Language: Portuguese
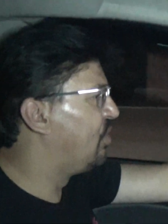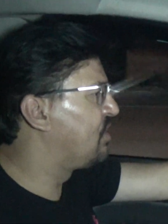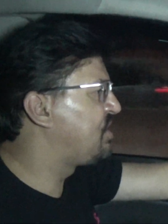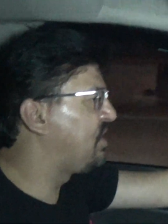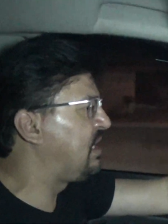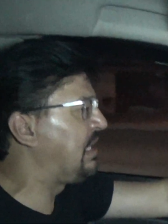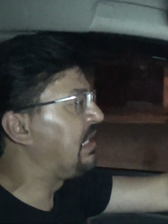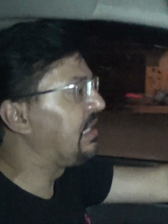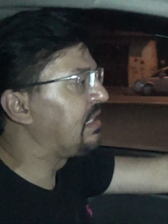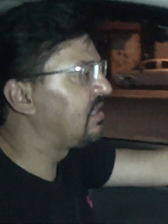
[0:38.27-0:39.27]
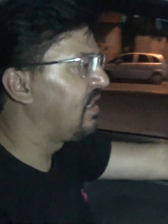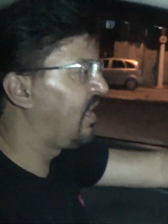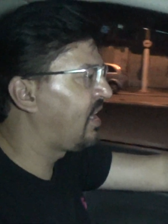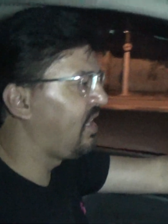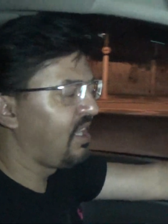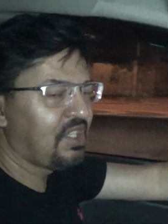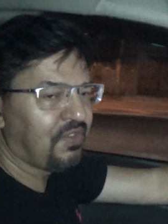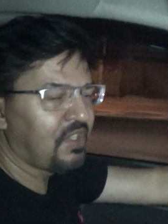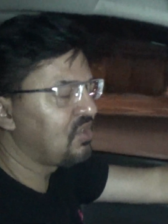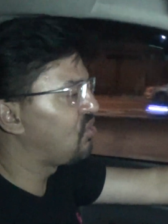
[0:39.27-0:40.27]
onde a cliente
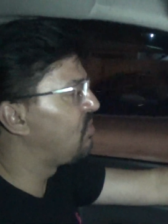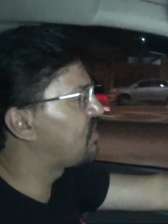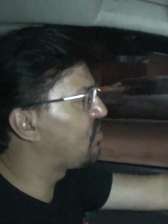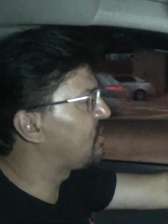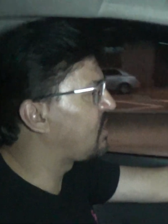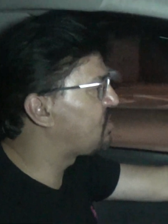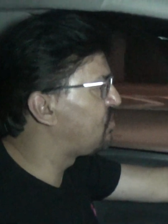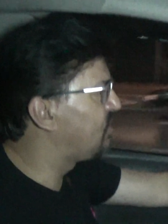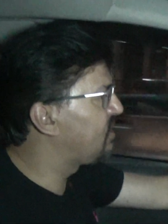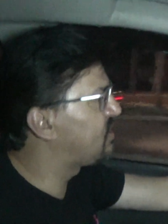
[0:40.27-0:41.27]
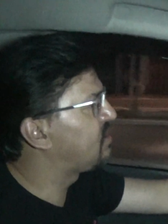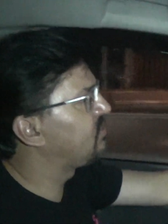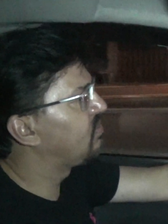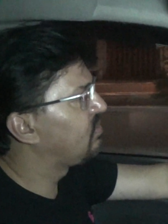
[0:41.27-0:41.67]
fez algumas cotações